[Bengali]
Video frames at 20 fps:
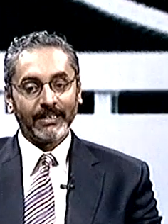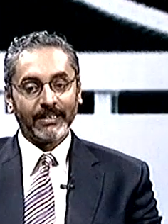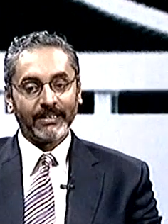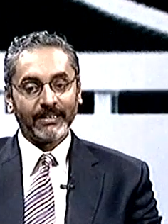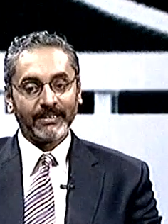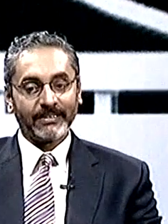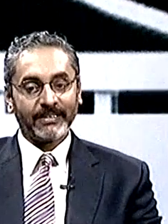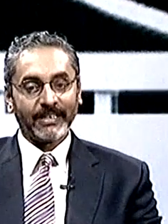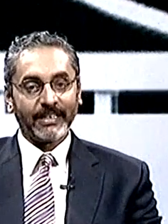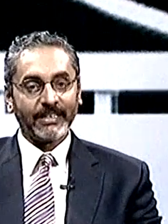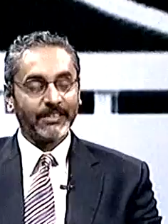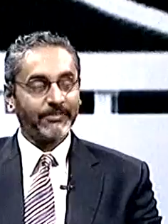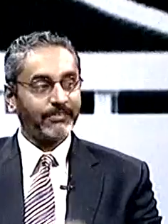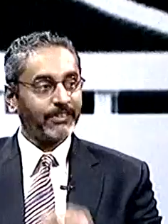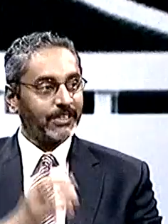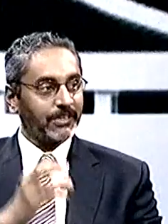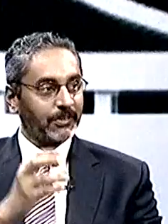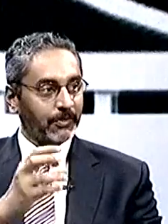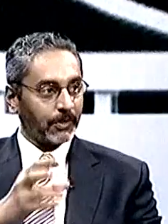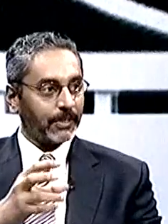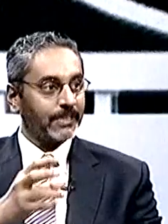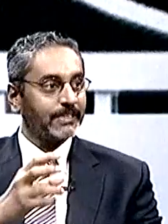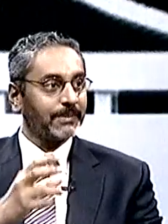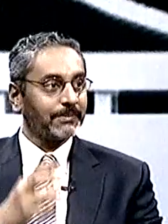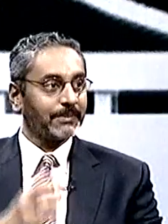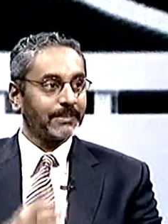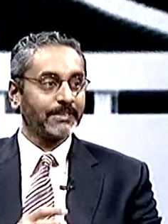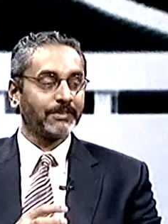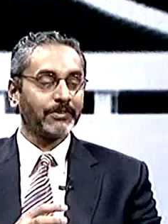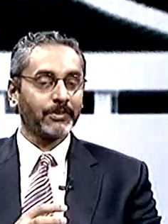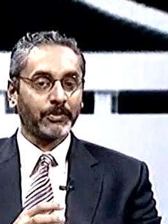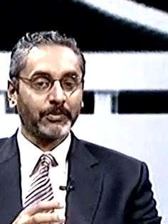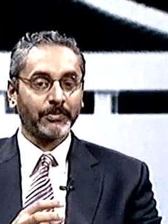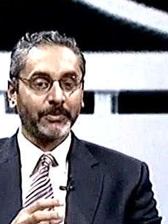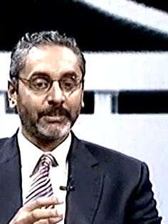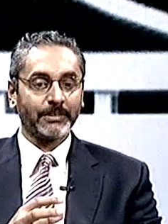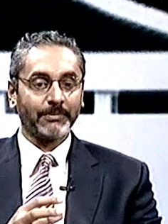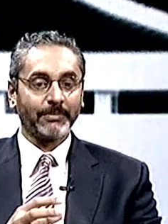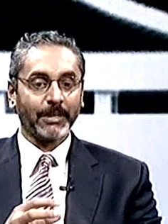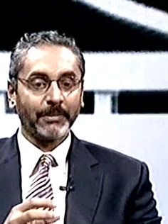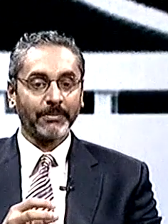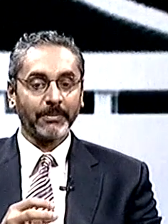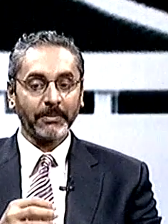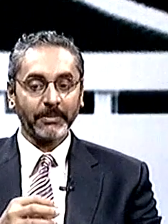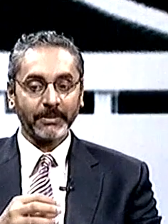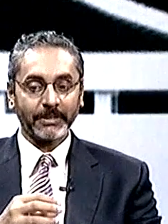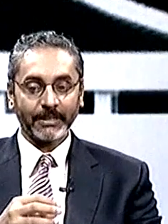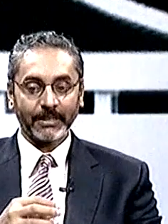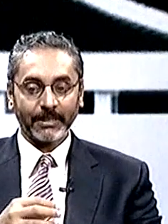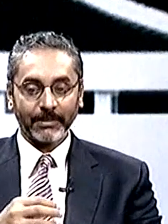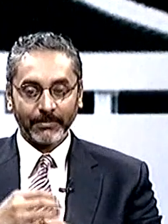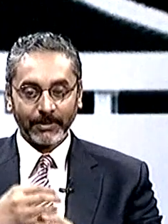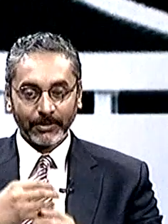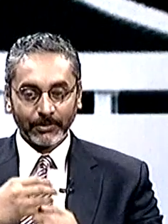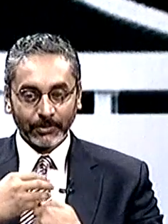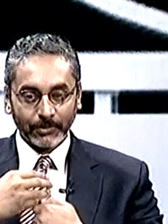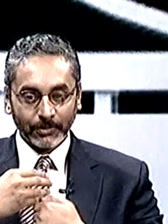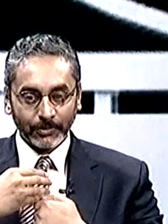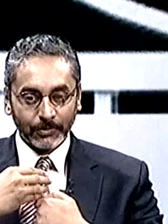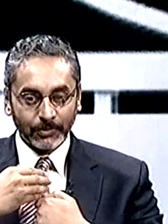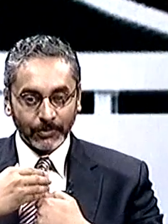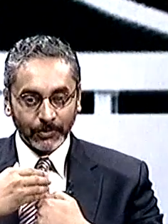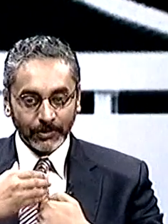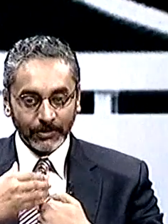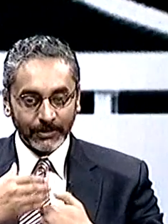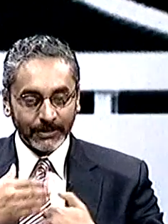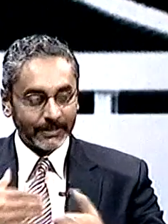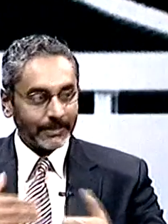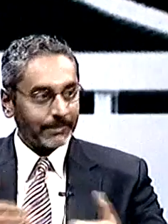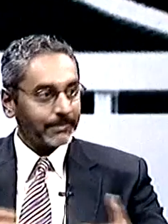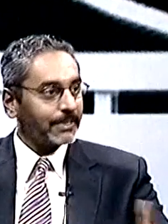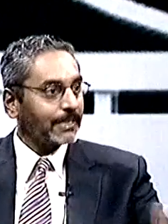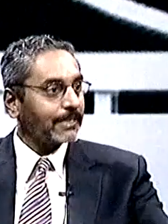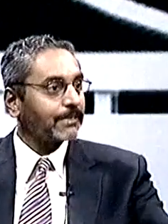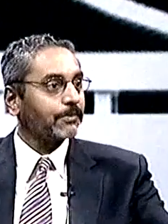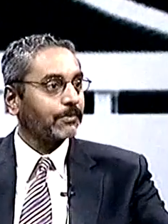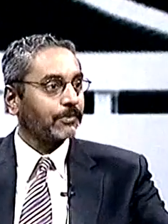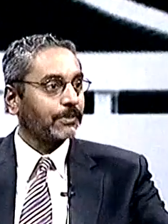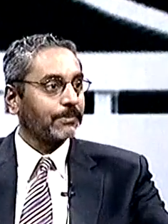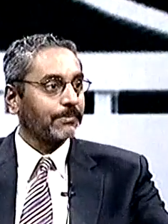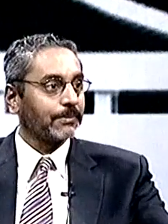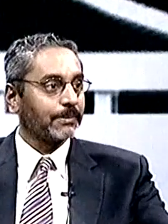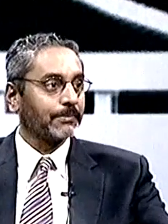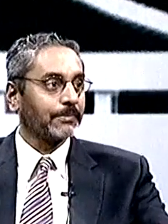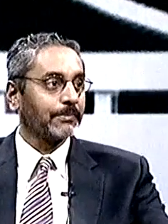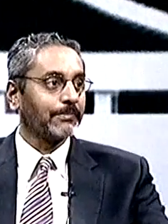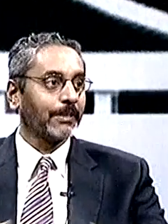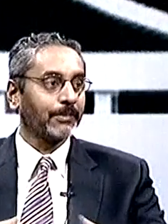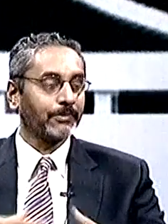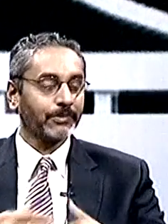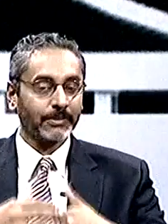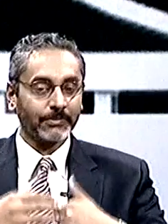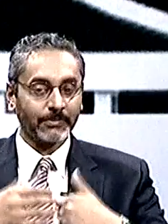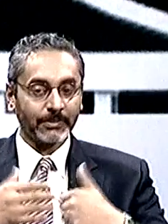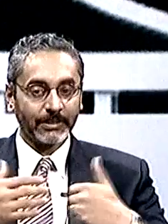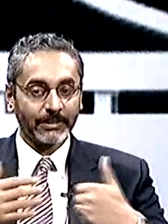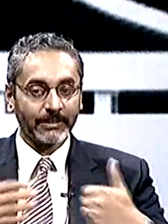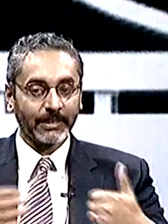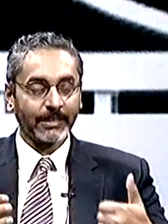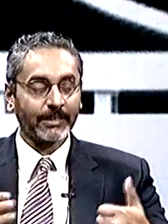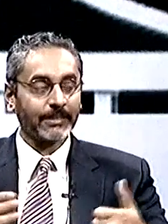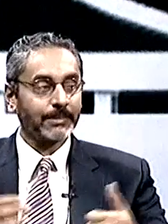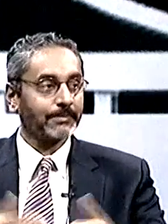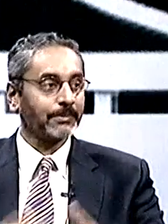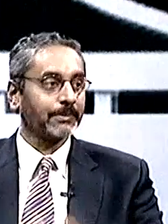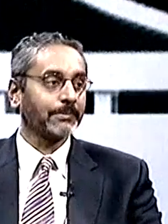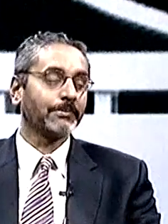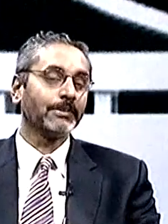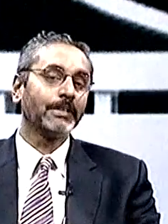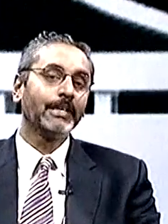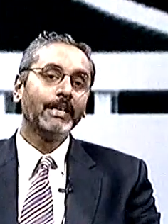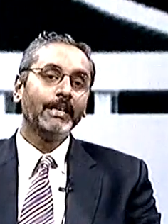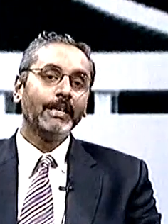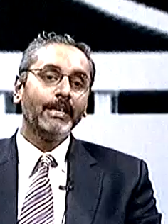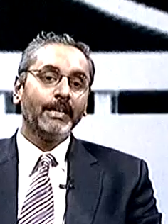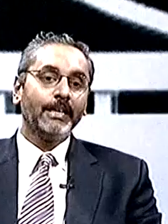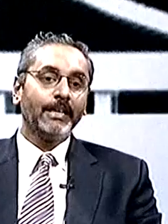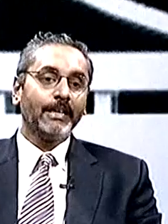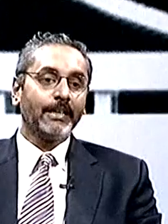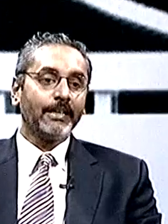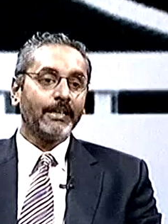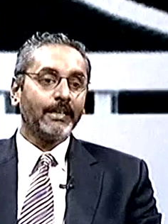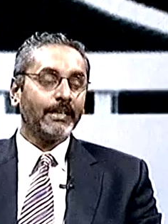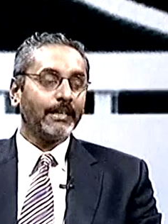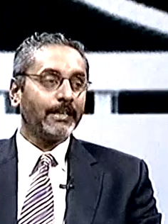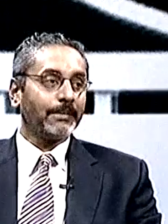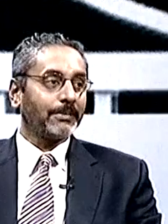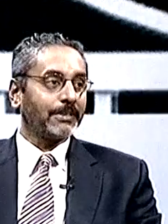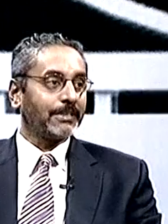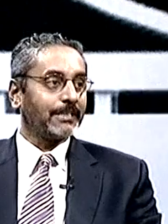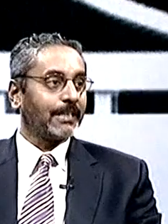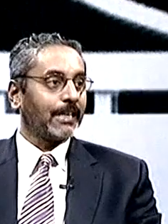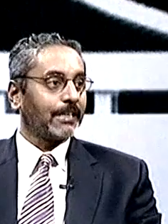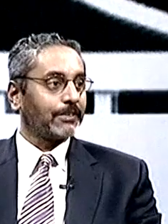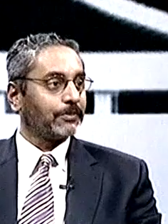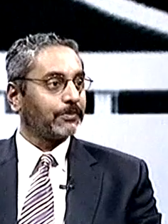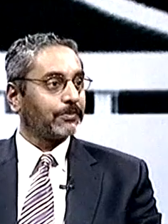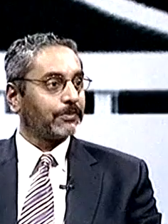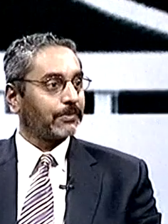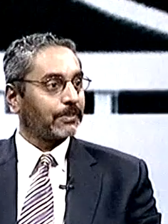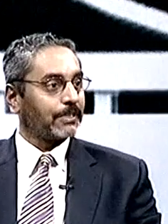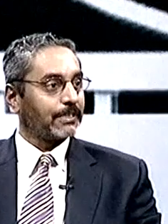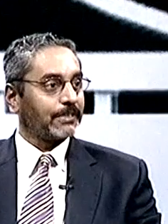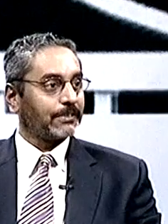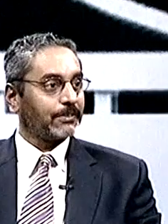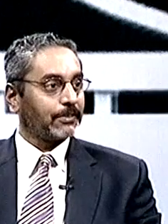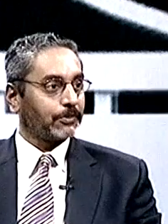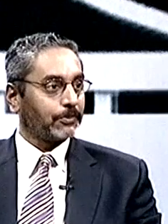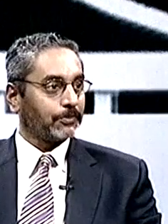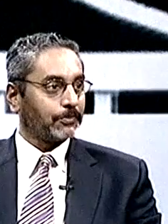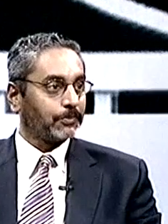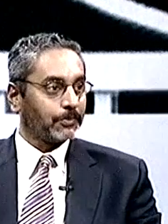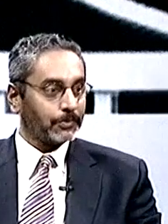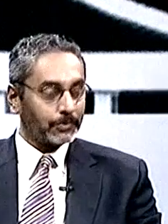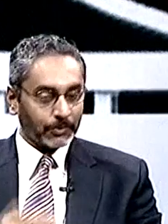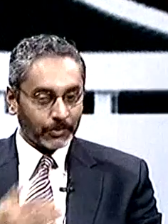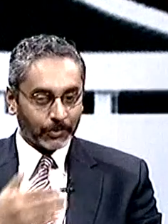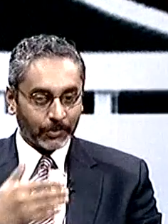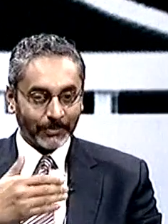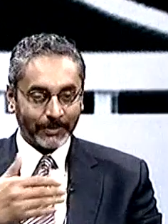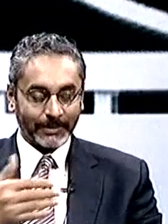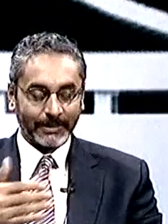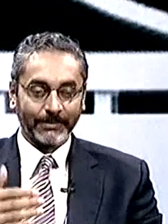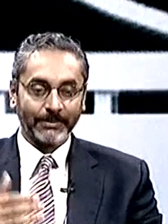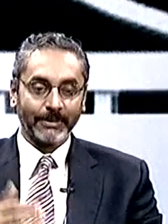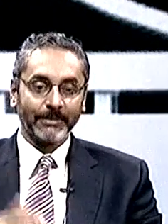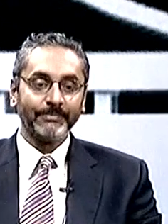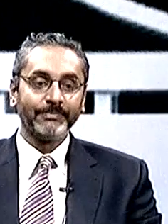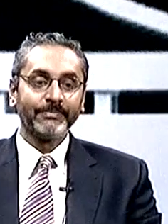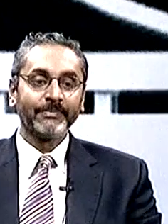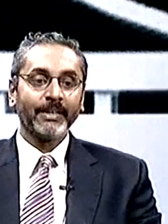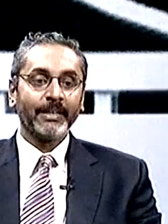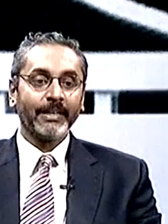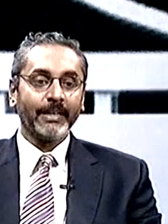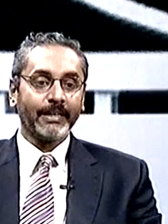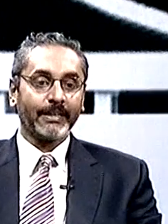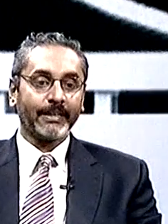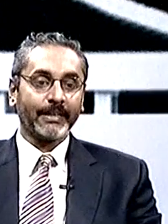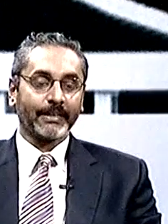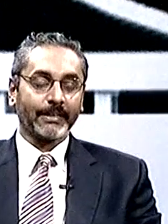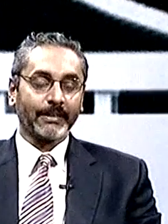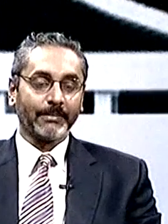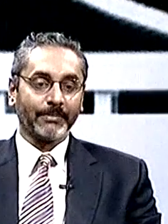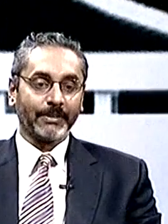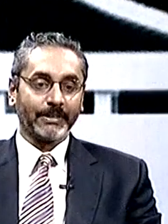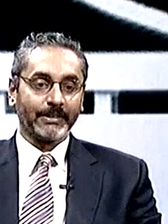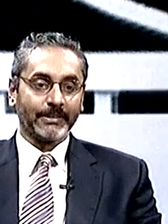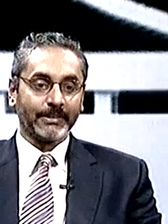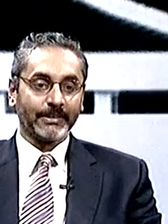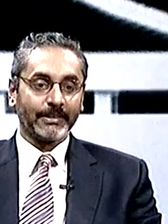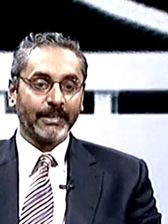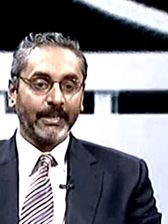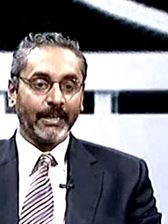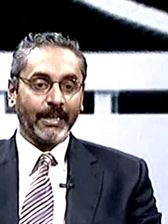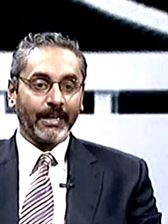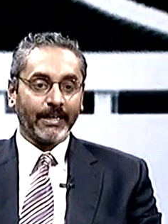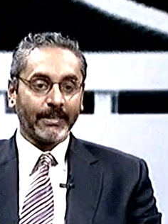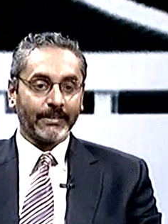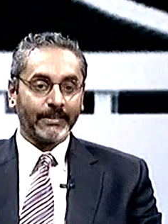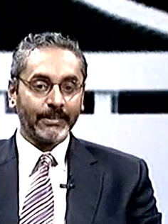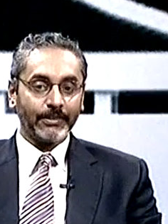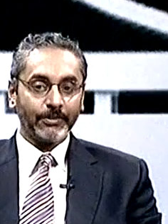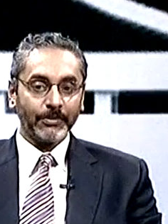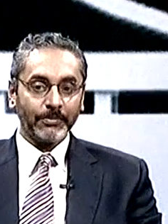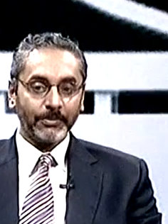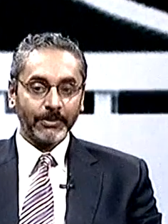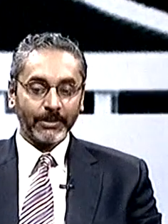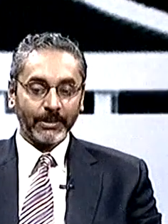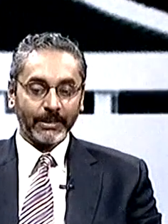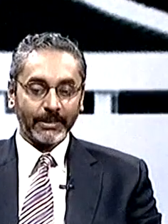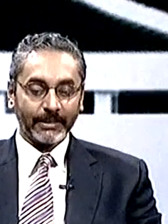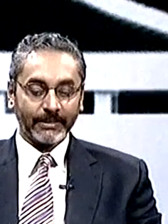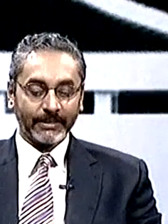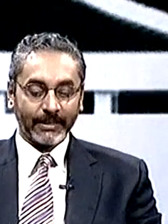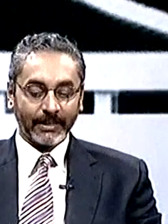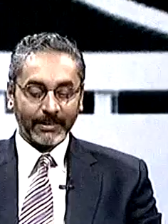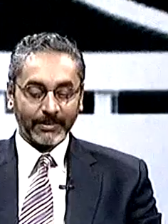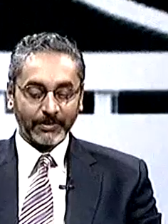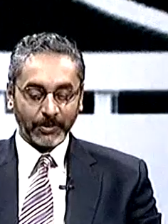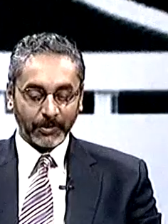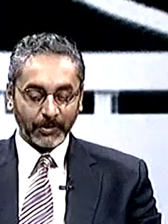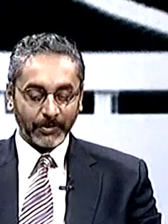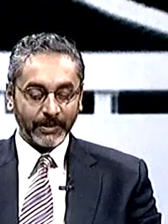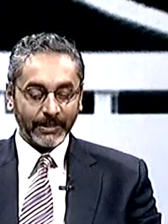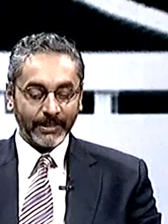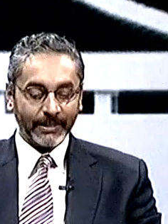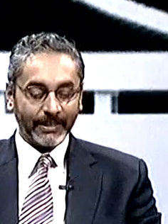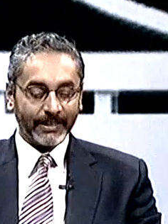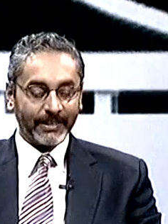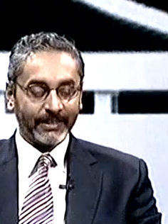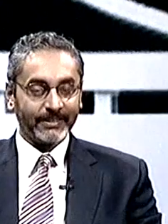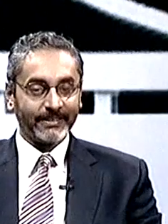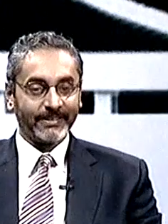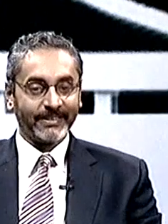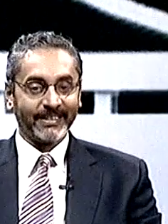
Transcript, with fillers: সাইন্টিফিক নলেজ আমাদের যত বেশি বাড়বে এবং সেটা আমরা যত দ্রুত ডিসেমিনেট করতে পারবো মানুষের মধ্যে জানাতে পারবো আমাদের আতঙ্কটা তত দ্রুত কমে যাবে এটা এক নাম্বার জিনিস আর দ্বিতীয় বিষয় এটা জানা জরুরি যে